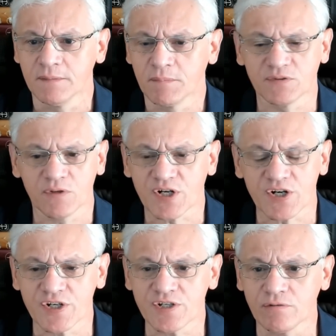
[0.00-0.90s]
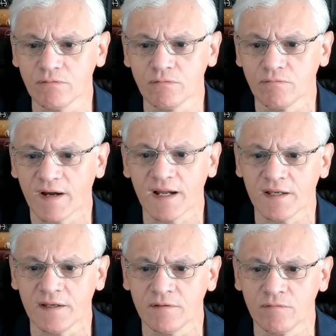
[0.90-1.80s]
Mas eu acho que a gente não, não,
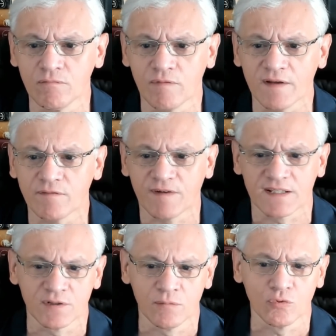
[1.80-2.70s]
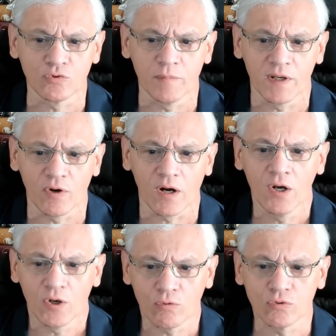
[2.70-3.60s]
vai, não vai fazer um mundo melhor
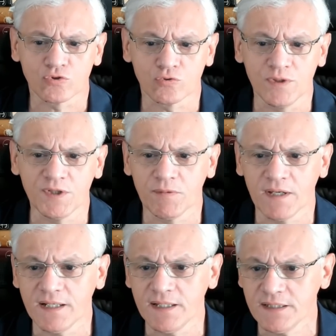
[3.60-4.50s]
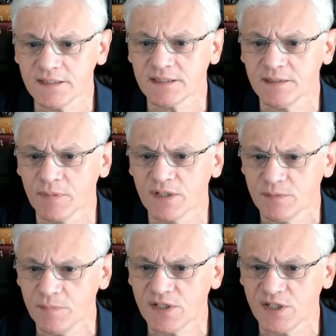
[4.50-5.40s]
construindo ele em cima de
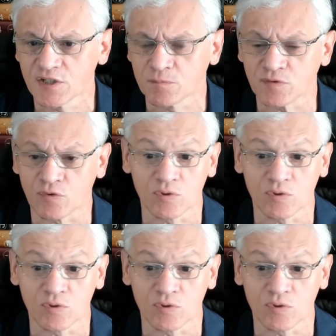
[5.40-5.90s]
mentiras, pessoal.